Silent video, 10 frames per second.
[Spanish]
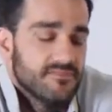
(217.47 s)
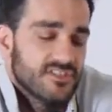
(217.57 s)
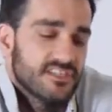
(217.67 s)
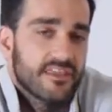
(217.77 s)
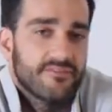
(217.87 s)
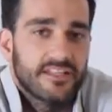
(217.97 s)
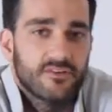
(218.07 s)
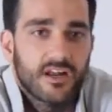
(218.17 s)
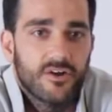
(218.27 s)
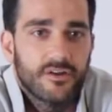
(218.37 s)
¿O qué es lo que nos
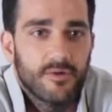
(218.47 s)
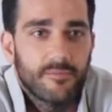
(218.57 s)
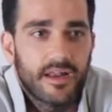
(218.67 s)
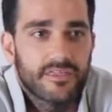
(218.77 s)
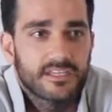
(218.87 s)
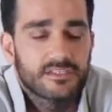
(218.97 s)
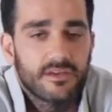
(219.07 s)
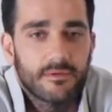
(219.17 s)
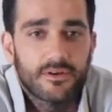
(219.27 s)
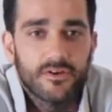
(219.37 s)
motivó y lo que al final hemos
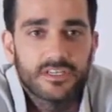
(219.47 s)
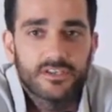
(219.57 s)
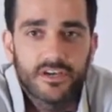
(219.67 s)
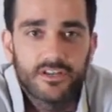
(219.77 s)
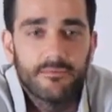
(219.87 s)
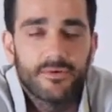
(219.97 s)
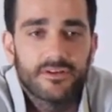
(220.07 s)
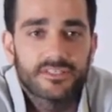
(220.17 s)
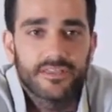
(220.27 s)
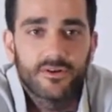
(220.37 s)
conseguido sumar mucha
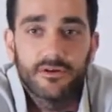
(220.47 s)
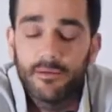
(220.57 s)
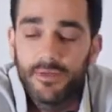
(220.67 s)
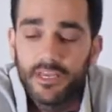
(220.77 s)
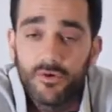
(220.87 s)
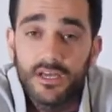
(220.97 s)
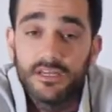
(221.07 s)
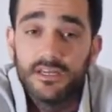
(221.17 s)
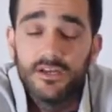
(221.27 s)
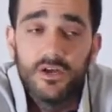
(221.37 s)
gente al proyecto
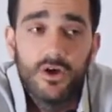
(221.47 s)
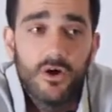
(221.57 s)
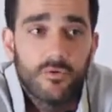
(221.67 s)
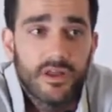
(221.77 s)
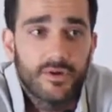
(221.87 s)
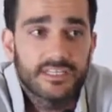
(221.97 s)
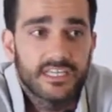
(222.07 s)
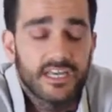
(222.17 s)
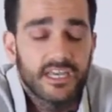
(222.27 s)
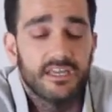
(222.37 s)
siendo un director
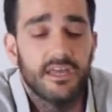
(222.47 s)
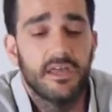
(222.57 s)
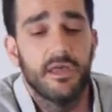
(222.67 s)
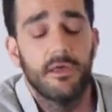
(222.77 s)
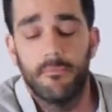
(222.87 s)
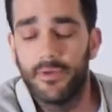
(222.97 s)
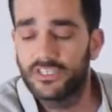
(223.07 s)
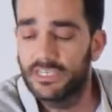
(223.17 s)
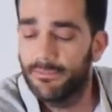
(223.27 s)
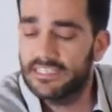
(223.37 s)
novel, que es Marcel Barrena, que había
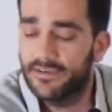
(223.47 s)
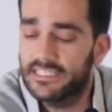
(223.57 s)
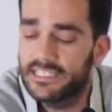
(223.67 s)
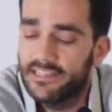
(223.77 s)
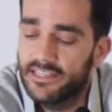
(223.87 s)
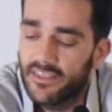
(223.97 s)
hecho un documental?